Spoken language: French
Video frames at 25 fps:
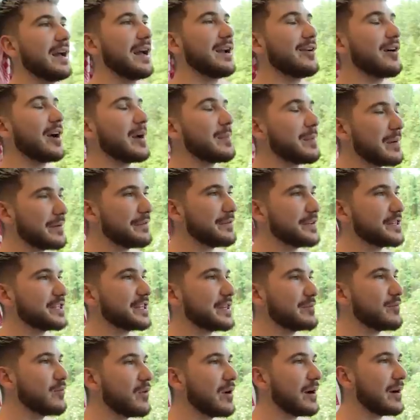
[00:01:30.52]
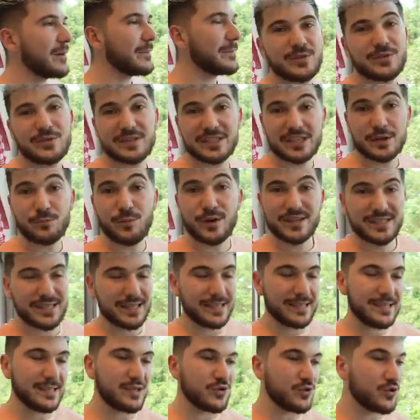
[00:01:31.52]
Elle l'aurait pas fait chez moi. Parce que chez moi,
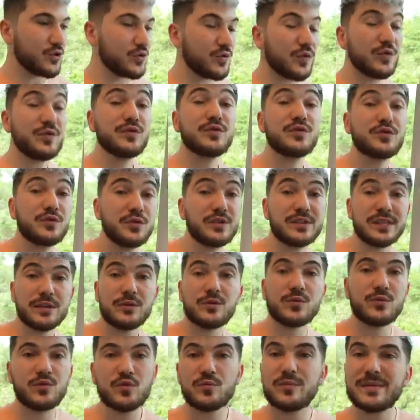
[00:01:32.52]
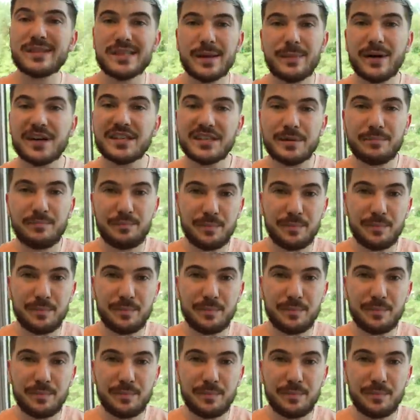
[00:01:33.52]
ça, je, faisais YouTube, mais ça marchait